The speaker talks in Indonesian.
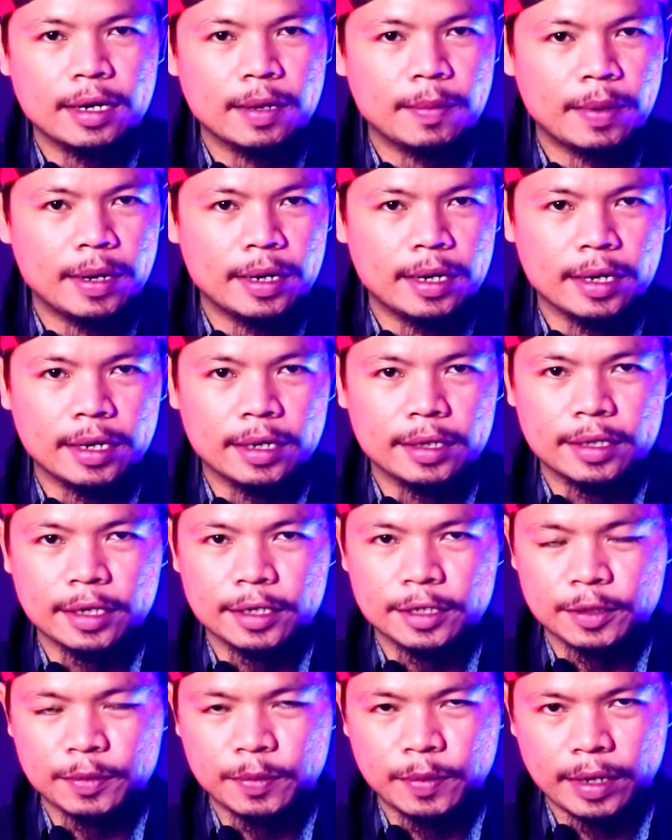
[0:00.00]
kepada
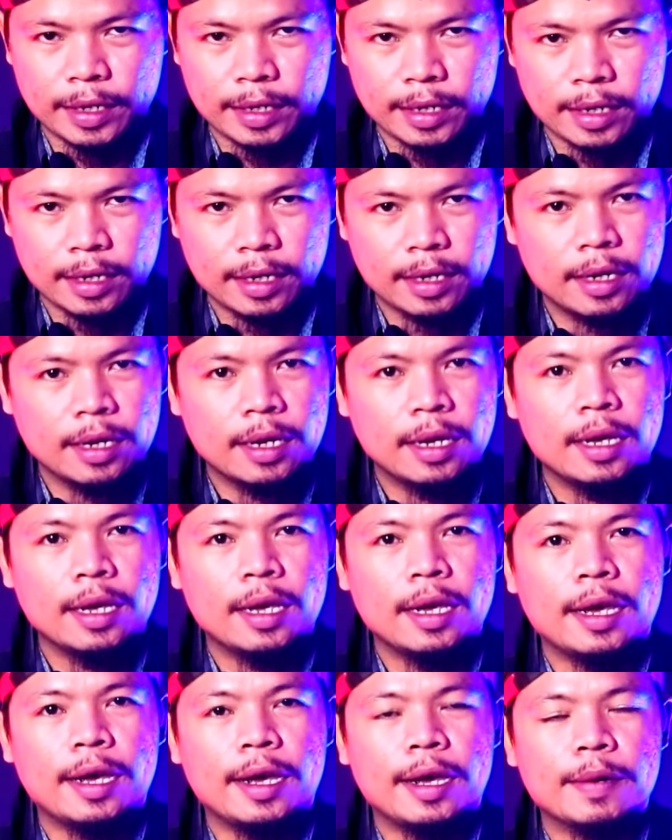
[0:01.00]
kita semuanya.
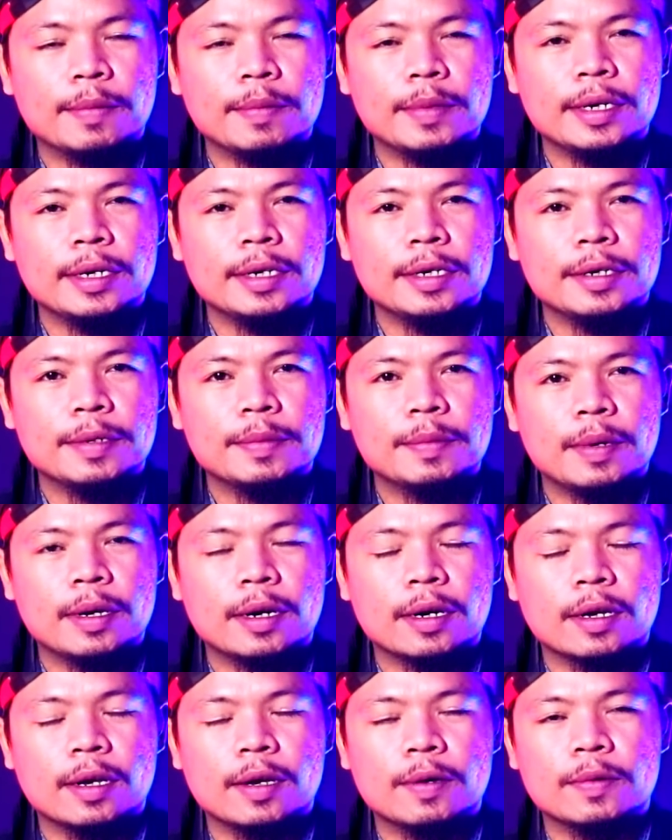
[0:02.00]
Amin
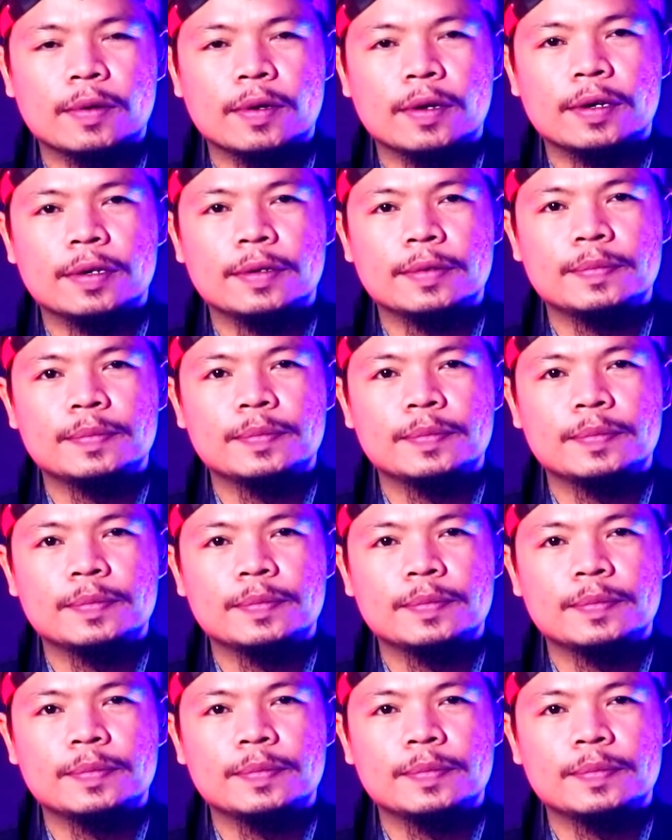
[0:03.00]
barakallah.